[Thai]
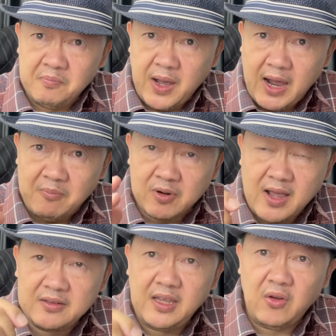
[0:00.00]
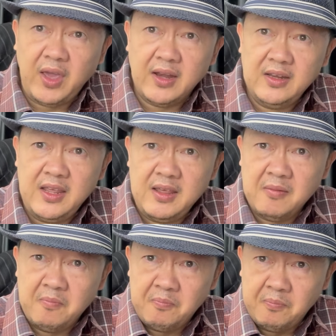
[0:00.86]
ภาพลักษณ์ที่เราเห็นนี้
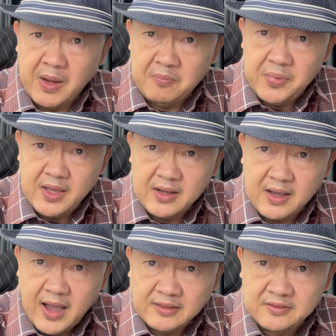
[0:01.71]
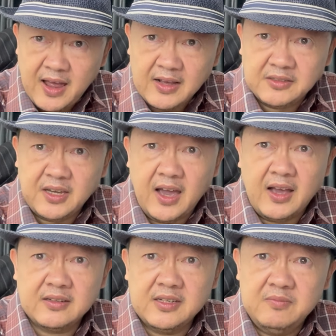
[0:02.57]
เป็นเพียงการสร้างฉาก
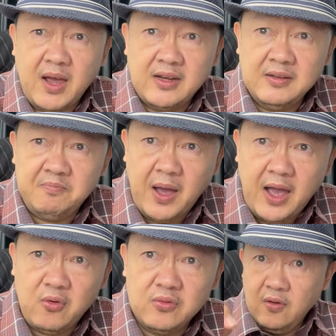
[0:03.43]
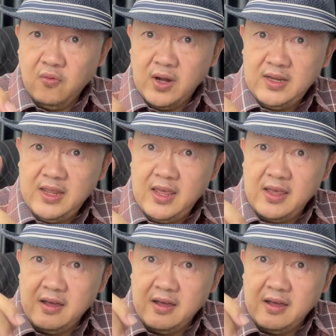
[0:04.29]
ขึ้นมาหรือเปล่าวันนี้